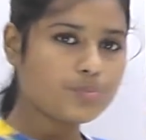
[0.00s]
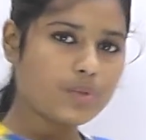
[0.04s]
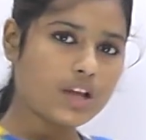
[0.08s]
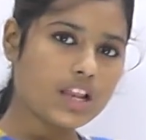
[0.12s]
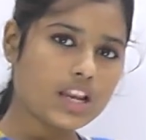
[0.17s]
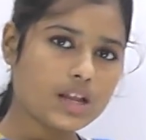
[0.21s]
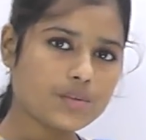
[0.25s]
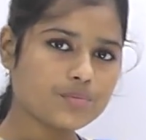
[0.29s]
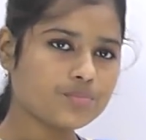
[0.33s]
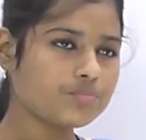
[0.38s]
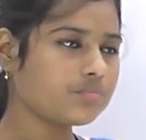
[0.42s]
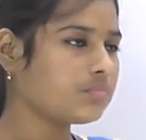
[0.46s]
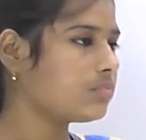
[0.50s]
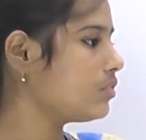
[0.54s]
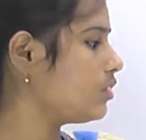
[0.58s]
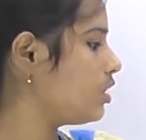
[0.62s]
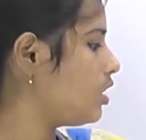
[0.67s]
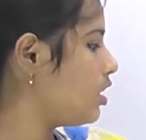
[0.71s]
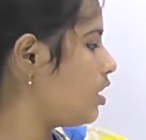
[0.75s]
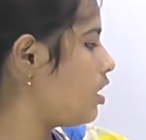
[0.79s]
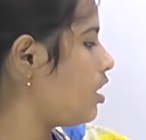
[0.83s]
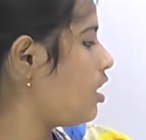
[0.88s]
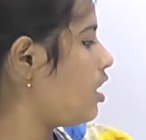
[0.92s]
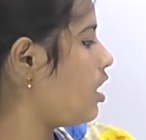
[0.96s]
পেলাম
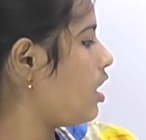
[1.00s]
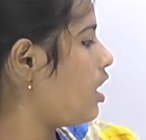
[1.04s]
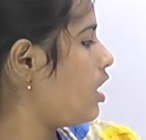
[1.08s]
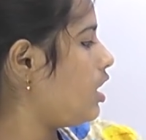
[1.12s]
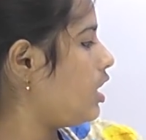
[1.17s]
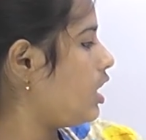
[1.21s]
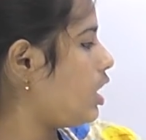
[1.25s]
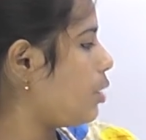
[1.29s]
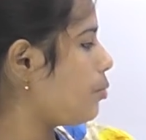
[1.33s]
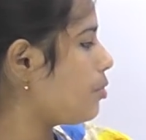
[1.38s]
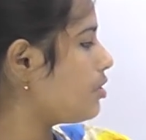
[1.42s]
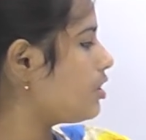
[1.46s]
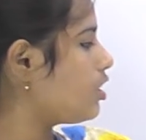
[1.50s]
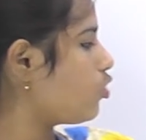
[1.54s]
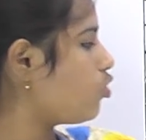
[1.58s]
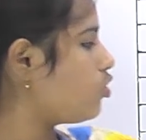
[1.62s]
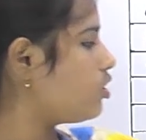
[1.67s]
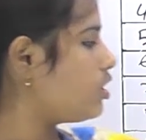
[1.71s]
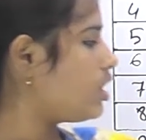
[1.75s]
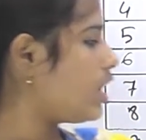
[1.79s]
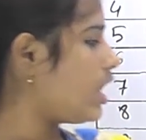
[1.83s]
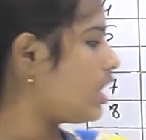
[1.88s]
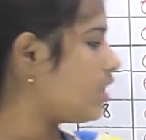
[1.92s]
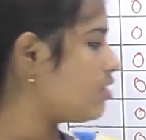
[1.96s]
এবার
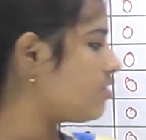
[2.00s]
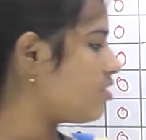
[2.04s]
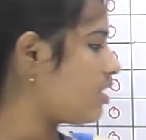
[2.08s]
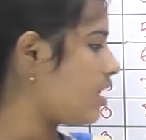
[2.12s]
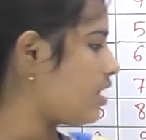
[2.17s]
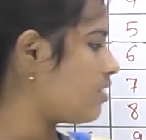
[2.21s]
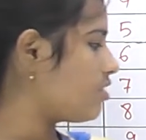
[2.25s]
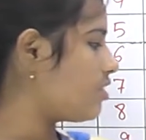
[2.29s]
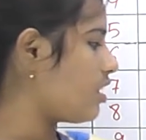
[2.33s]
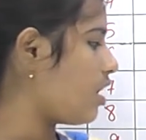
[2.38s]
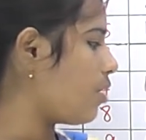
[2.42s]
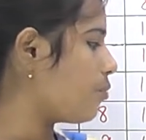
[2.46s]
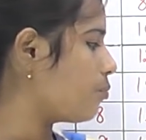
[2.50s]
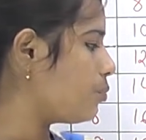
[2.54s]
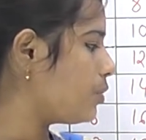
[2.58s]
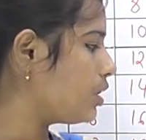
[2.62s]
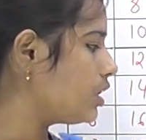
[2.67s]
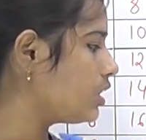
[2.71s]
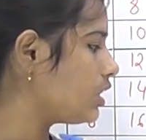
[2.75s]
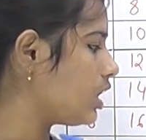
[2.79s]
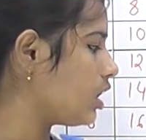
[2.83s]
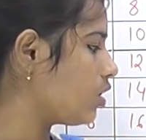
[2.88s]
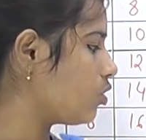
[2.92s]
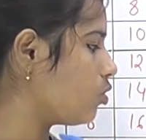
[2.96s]
দেখো নেক্সট
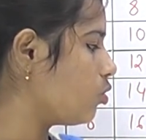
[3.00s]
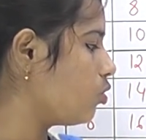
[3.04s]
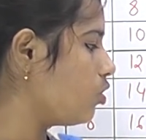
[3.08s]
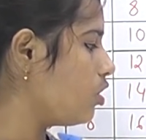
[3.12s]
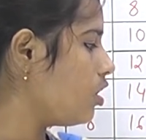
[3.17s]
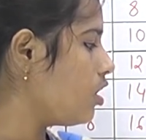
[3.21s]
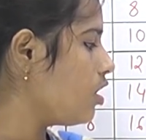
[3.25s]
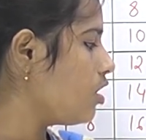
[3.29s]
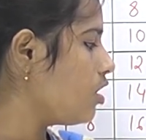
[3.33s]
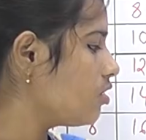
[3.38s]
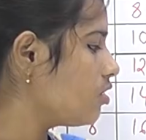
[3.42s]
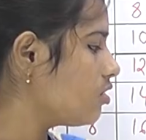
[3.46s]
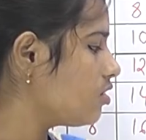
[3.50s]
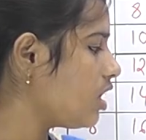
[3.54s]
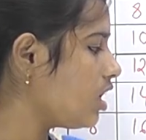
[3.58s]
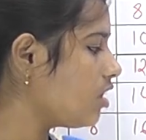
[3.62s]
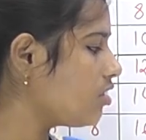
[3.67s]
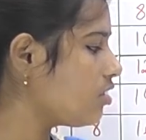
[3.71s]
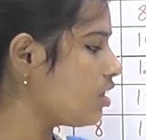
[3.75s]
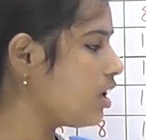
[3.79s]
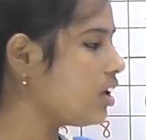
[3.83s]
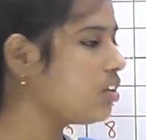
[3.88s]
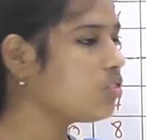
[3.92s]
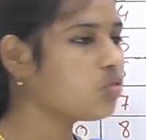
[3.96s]
এক্সাম্পল দেখো
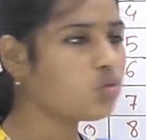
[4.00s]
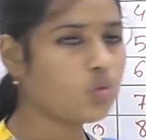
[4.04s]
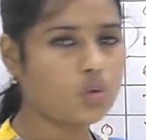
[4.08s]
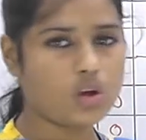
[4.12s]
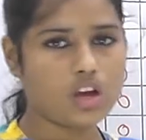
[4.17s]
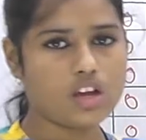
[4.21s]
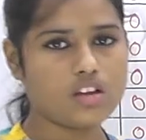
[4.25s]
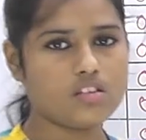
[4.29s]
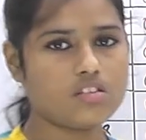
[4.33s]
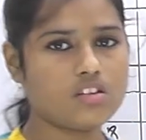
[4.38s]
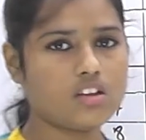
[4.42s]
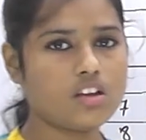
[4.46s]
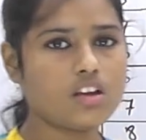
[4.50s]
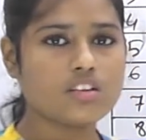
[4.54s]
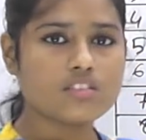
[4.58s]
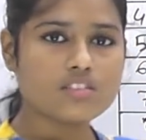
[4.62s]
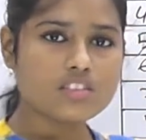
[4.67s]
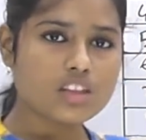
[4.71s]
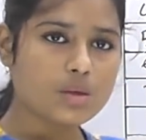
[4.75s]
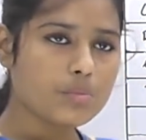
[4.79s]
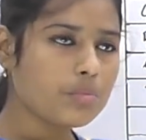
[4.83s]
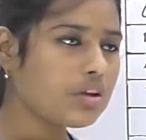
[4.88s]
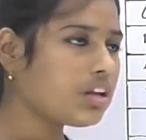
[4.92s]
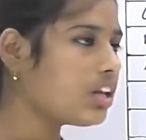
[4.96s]
সিক্স ইন্টু এইট
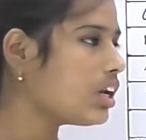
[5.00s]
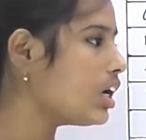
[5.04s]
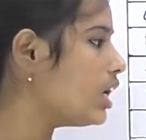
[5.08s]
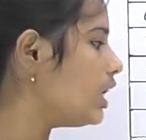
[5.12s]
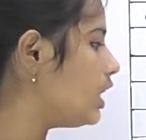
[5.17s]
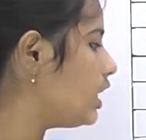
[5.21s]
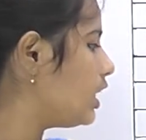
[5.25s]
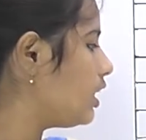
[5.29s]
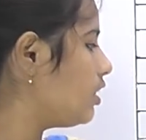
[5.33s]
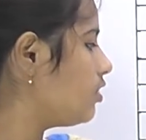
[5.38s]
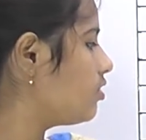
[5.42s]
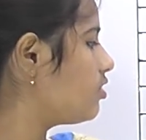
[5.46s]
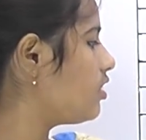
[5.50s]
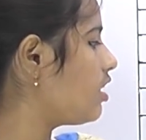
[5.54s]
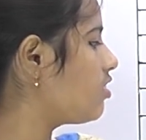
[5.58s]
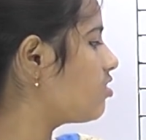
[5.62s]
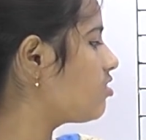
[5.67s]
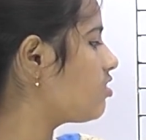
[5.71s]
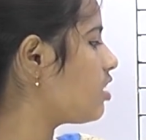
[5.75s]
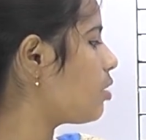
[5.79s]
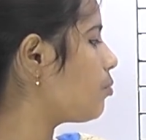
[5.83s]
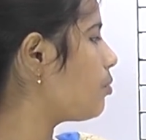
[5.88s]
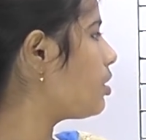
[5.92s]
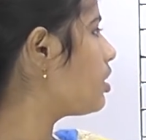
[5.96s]
সিমিলারলি
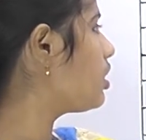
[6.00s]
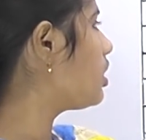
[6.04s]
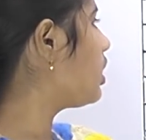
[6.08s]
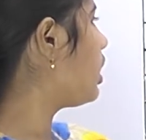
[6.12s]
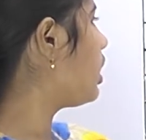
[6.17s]
সিক্সটা আমার